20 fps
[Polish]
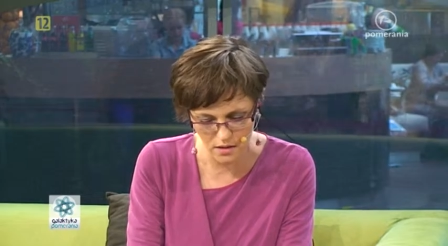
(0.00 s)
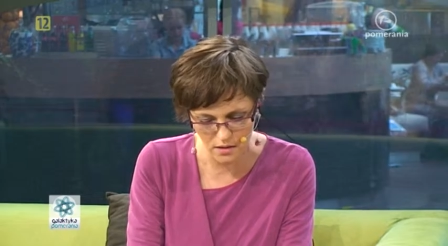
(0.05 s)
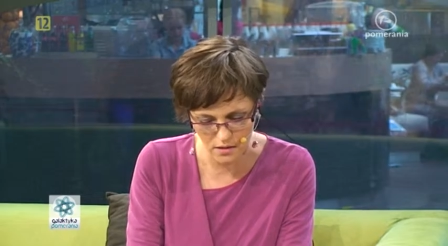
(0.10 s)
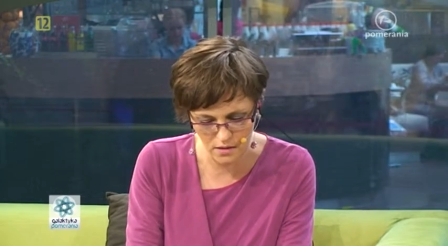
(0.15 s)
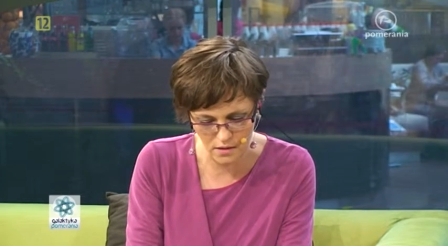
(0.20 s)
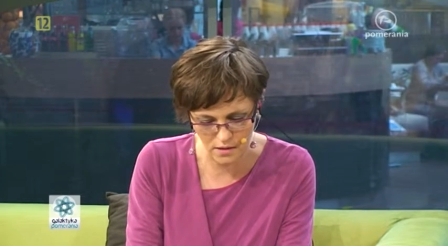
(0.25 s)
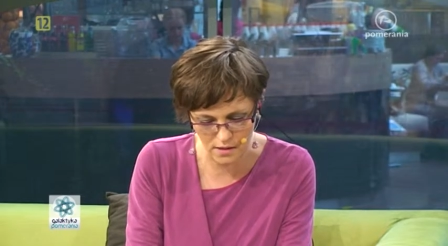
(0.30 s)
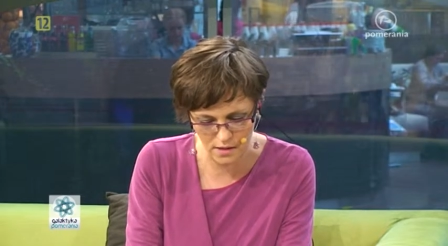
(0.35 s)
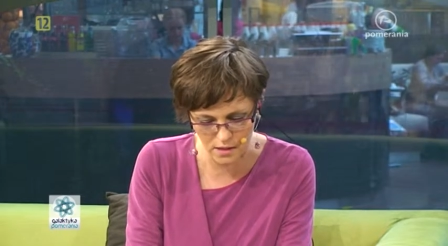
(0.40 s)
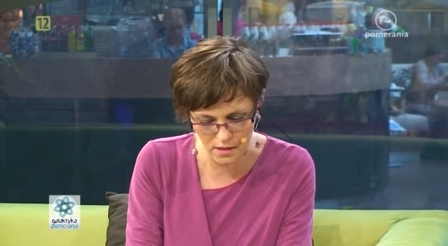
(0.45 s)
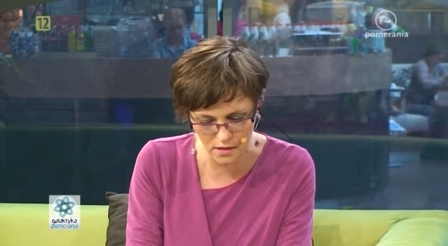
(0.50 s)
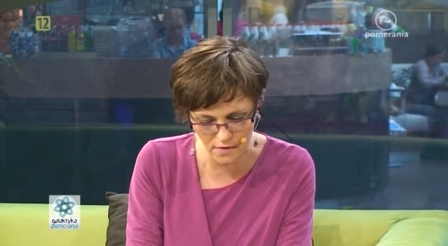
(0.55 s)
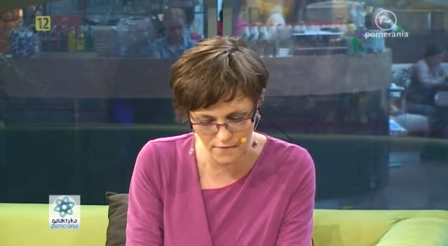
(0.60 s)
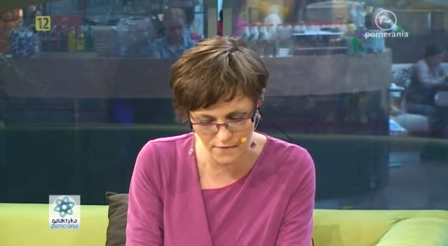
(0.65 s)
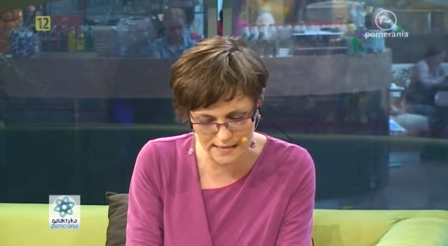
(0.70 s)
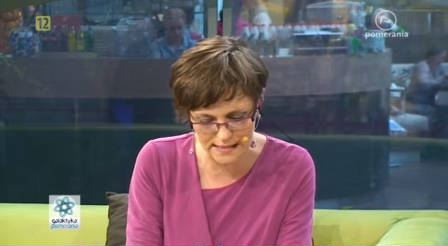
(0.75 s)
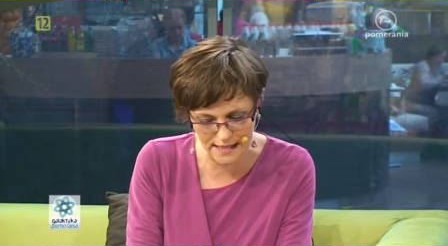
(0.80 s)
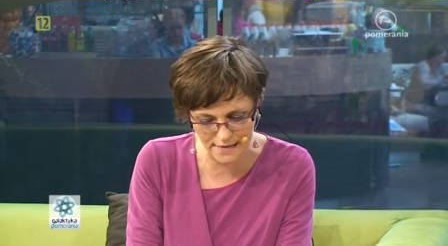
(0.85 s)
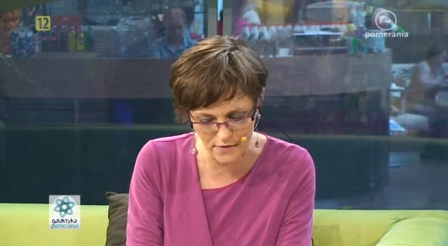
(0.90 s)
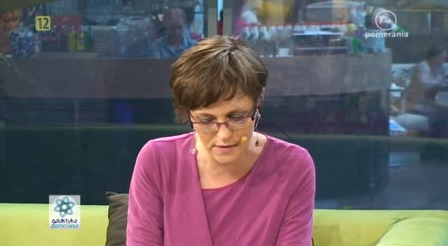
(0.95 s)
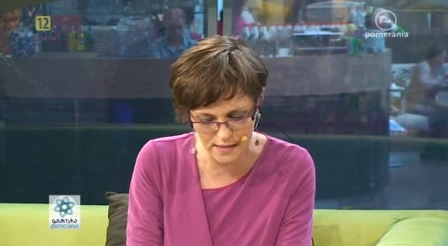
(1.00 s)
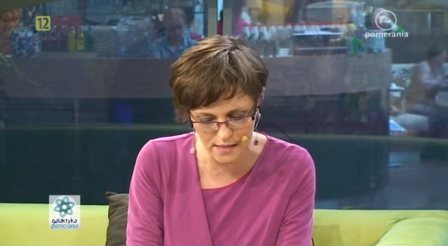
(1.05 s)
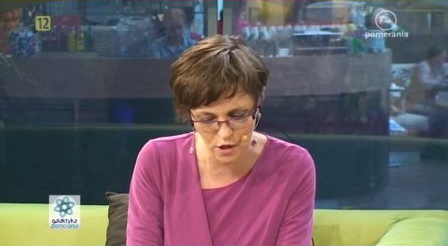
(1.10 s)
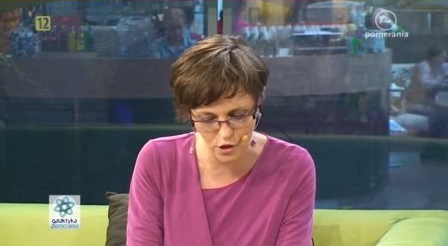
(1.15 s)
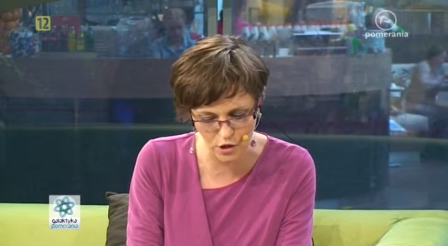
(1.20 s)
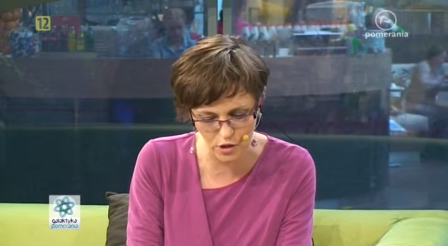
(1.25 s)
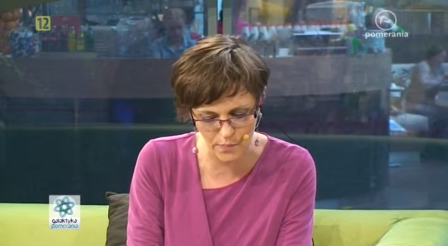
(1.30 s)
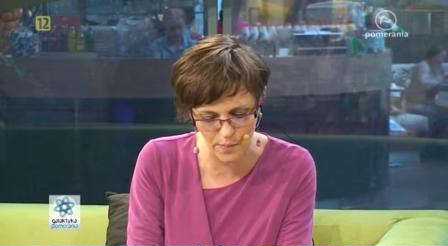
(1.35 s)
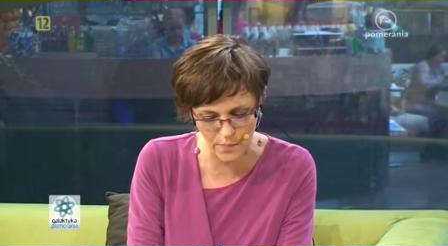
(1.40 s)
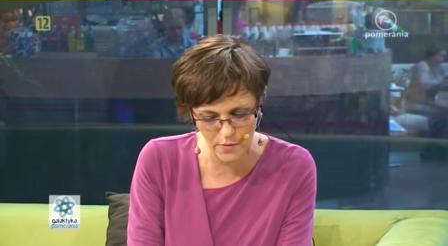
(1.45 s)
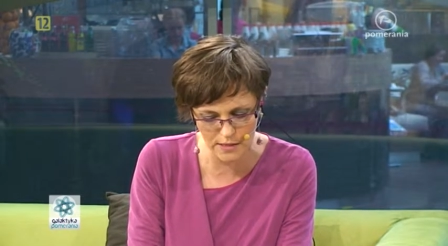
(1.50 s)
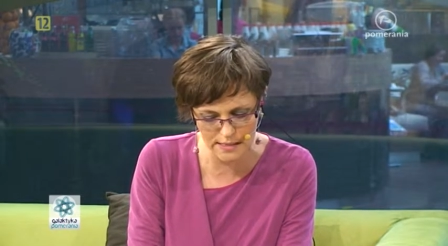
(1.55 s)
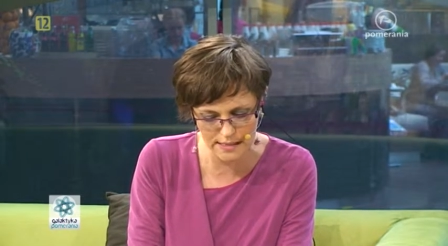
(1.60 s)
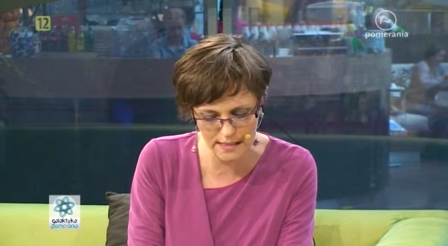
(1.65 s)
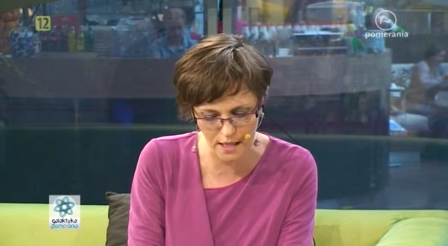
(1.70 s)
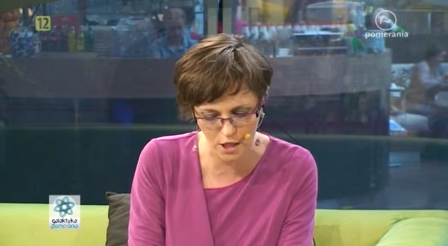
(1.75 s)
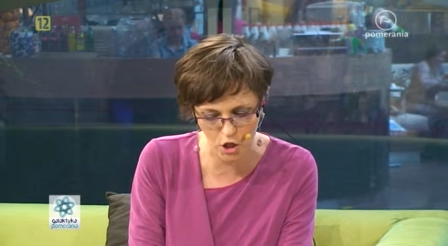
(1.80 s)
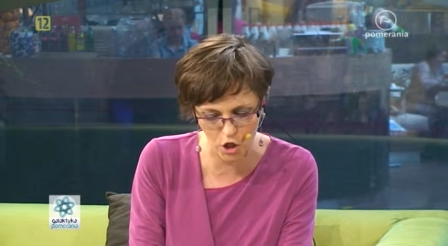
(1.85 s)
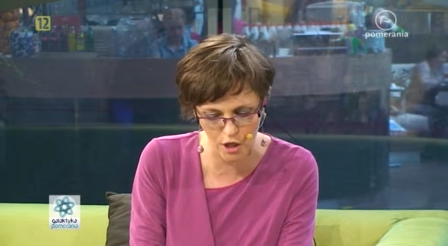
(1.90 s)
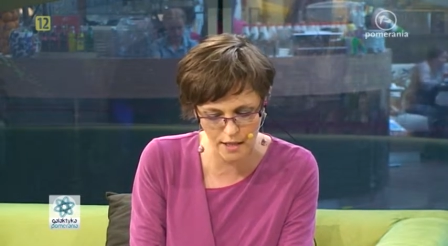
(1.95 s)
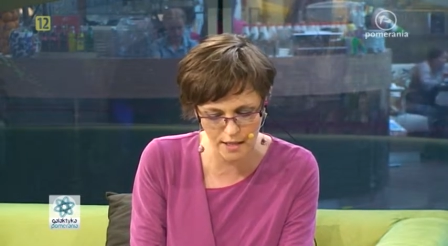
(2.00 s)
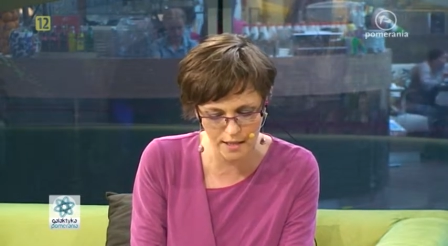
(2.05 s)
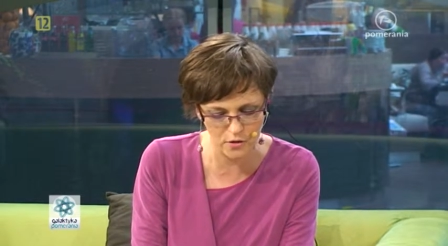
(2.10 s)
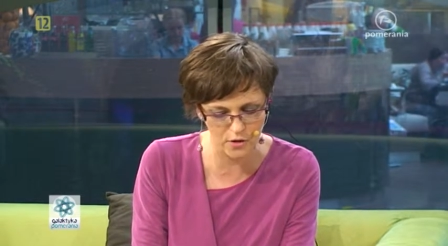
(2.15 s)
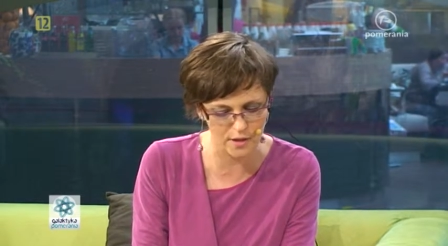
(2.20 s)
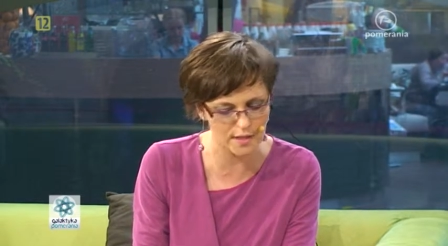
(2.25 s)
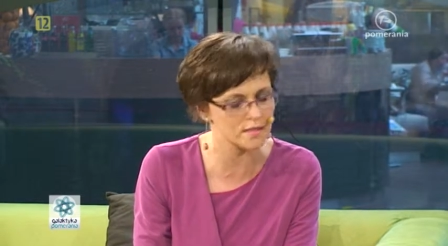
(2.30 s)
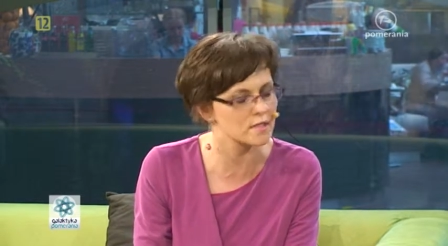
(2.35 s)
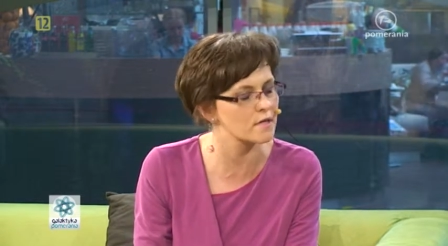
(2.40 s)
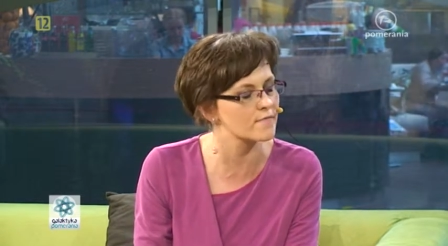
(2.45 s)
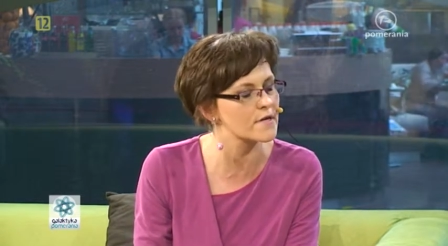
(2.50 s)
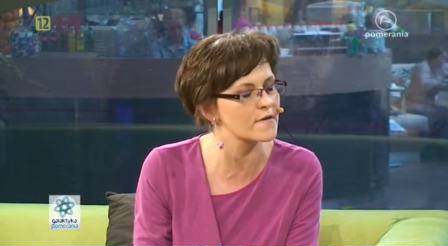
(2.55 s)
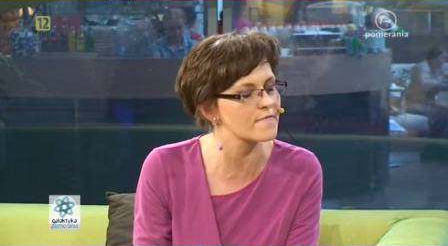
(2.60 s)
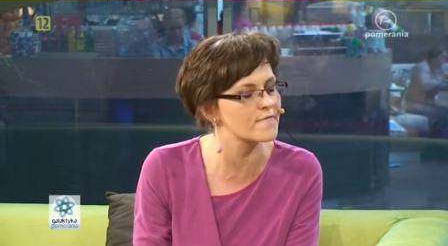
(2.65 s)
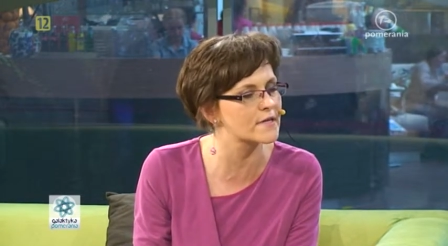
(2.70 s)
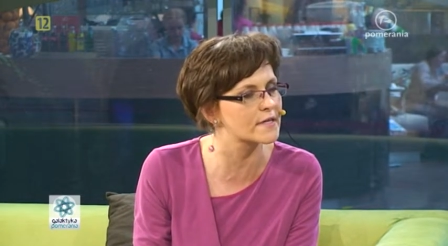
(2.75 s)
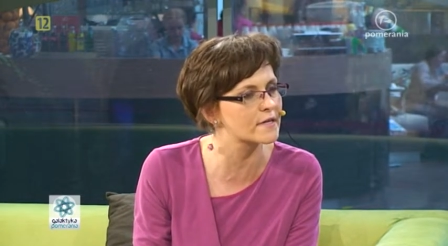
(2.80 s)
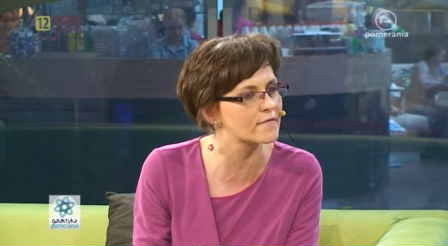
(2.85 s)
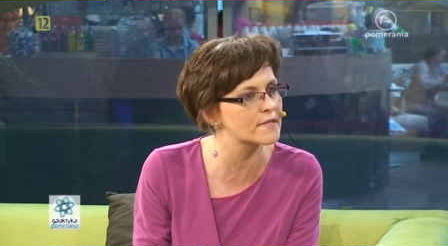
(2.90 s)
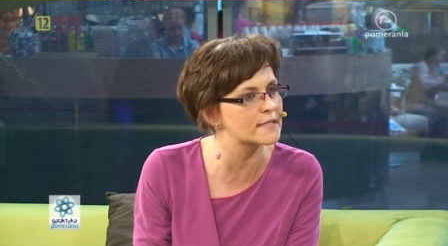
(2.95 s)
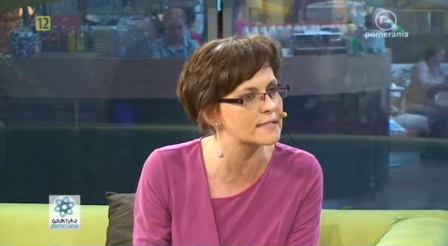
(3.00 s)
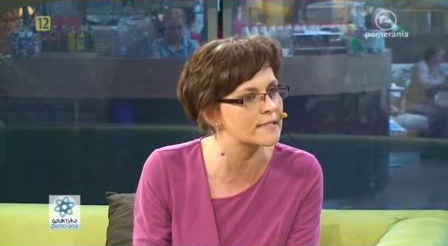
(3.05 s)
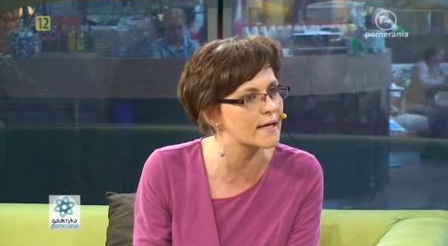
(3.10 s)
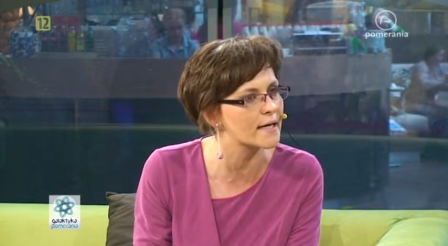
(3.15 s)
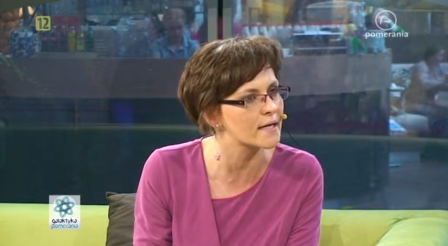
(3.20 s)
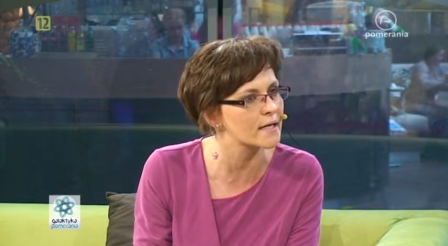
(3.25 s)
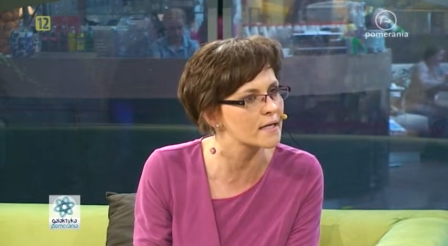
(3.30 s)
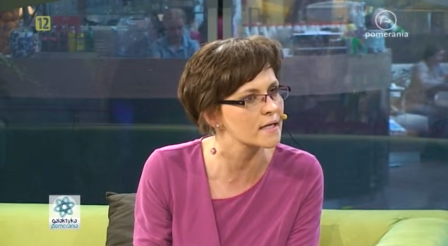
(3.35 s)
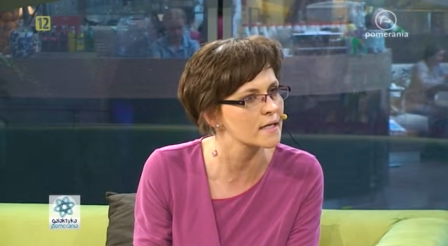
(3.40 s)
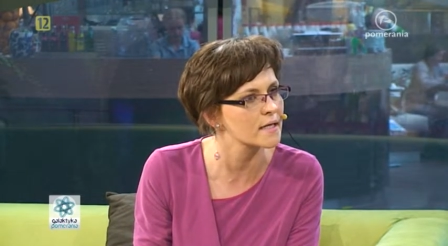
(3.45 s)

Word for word: Y, co z tą wystawą zachodniopomorskiej kolei dojazdowej w Gryficach?